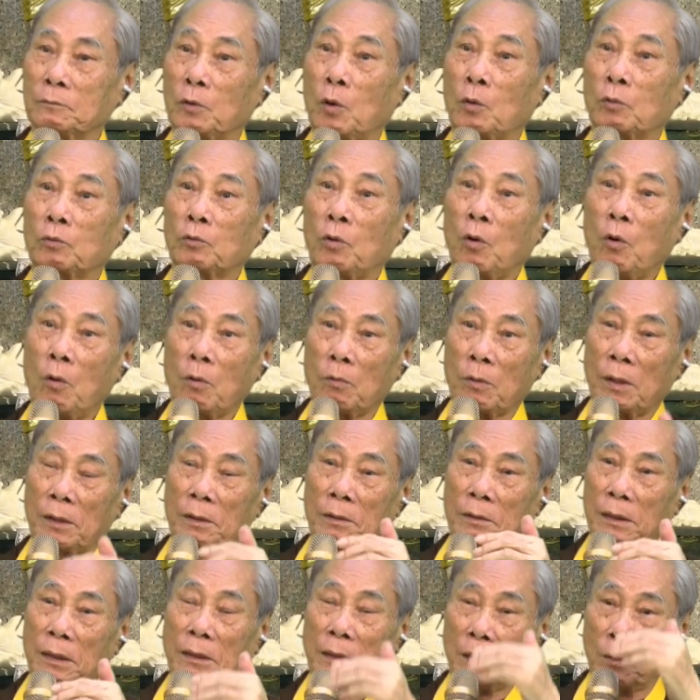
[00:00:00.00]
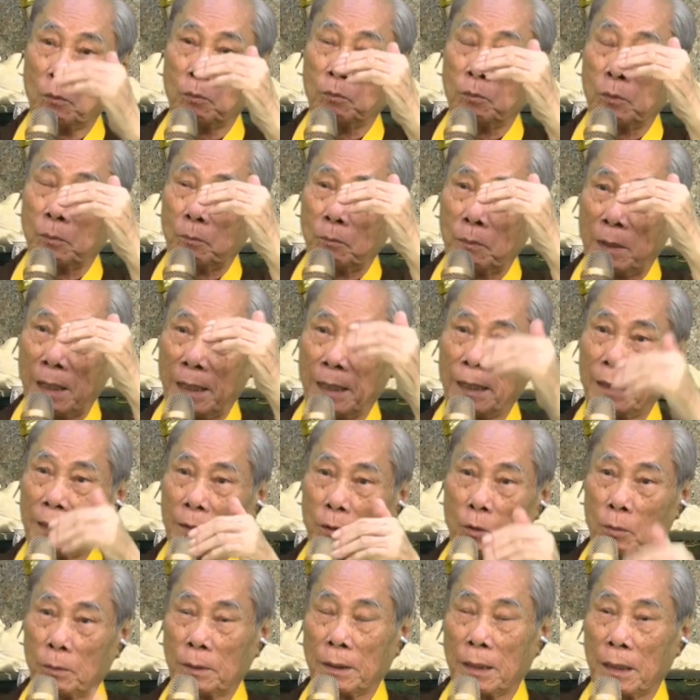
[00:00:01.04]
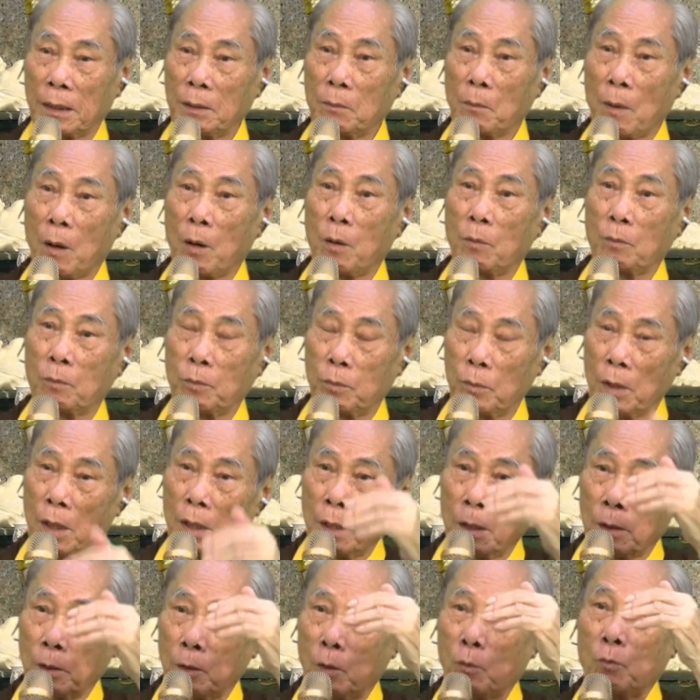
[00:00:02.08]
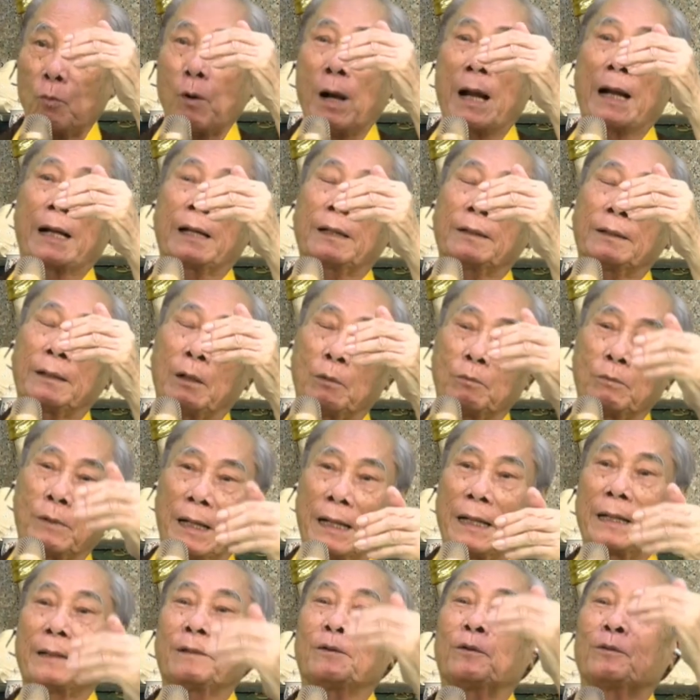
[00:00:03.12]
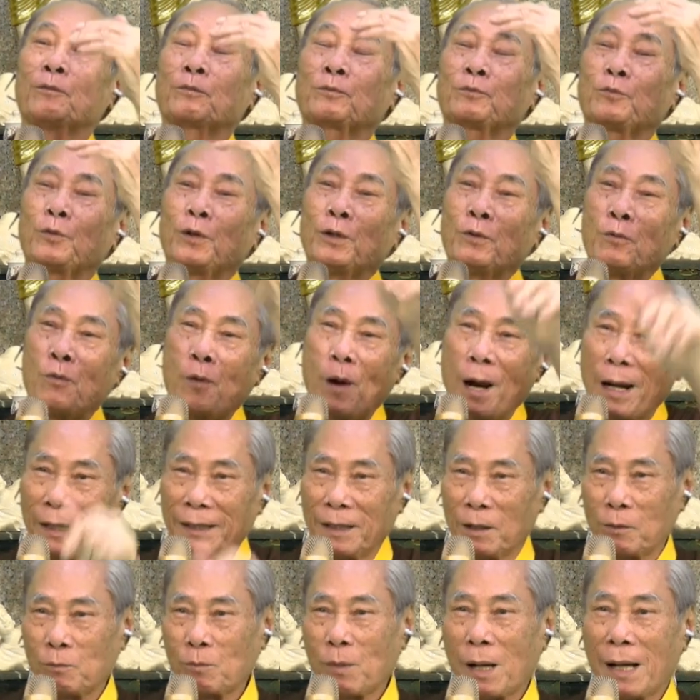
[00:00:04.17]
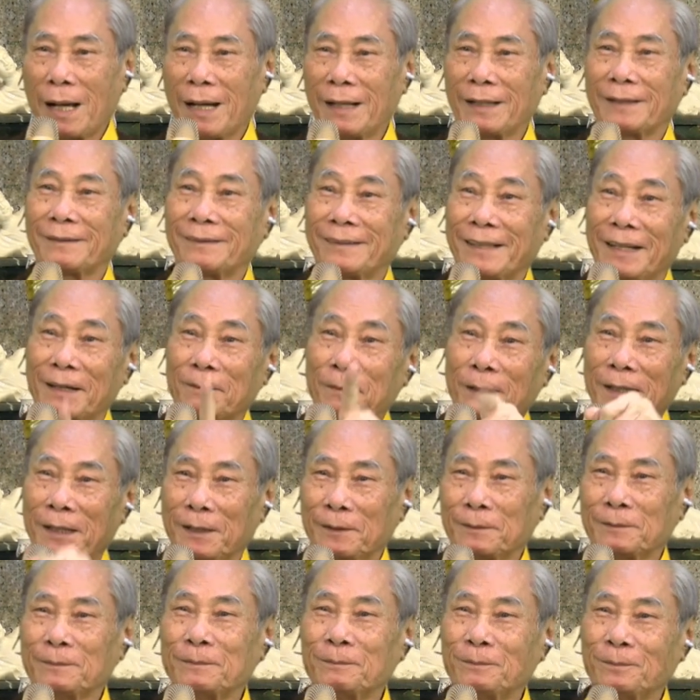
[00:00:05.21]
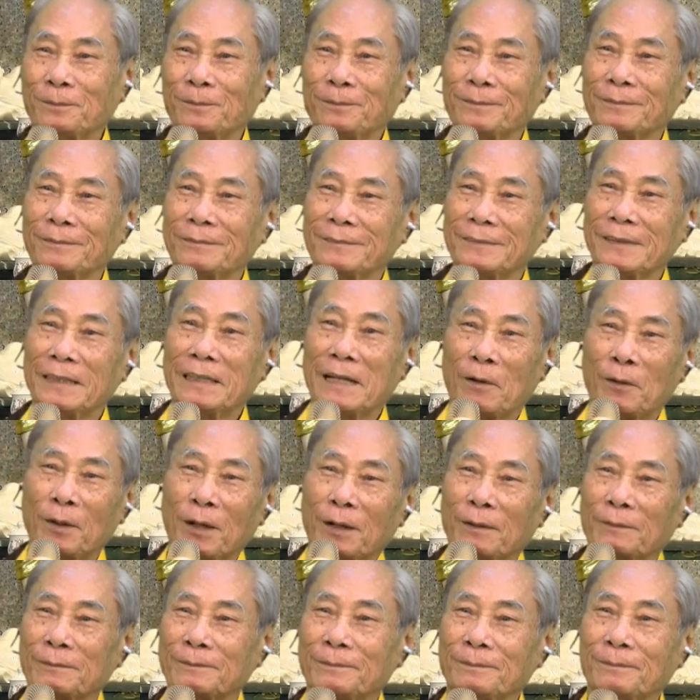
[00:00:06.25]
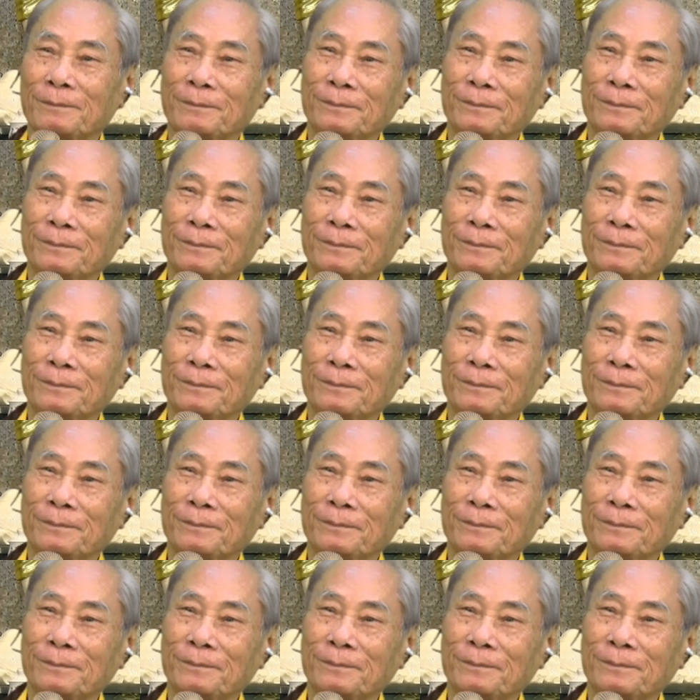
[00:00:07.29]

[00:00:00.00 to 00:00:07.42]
Con thoát ra được cái vòng 2, con vợ 1, con qua cái vòng 2, con đi qua cái vòng 3, tiền bao nhiêu? Đi nổi không?